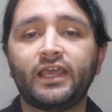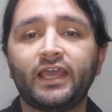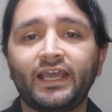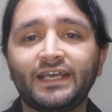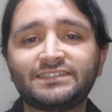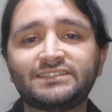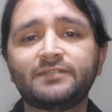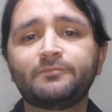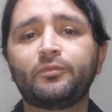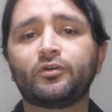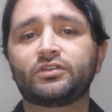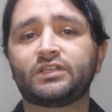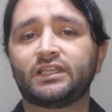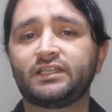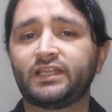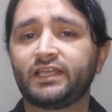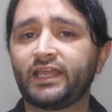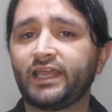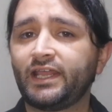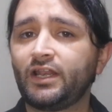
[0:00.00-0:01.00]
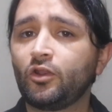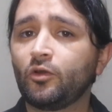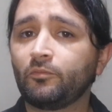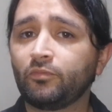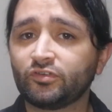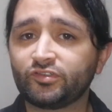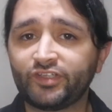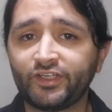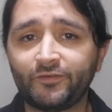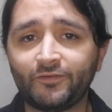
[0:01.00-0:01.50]
Es importante que en lo
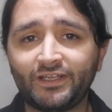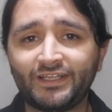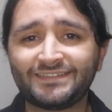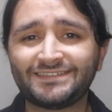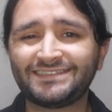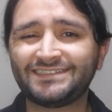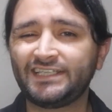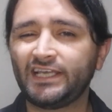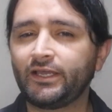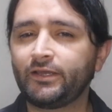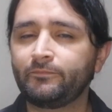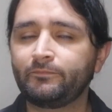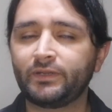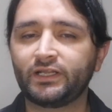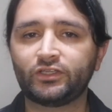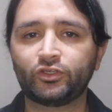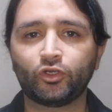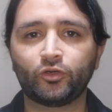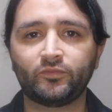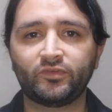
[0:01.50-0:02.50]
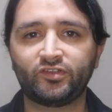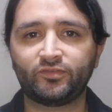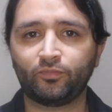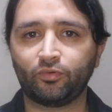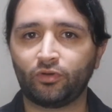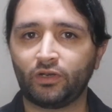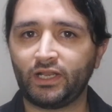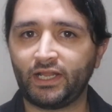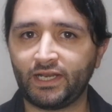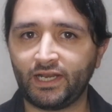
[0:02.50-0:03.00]
posible siempre tomes
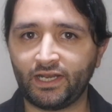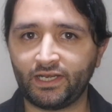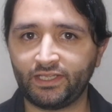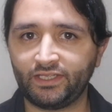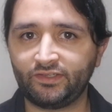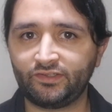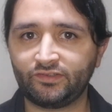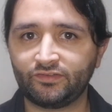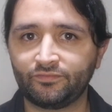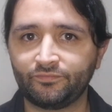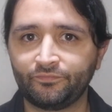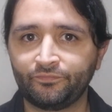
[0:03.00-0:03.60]
por la nariz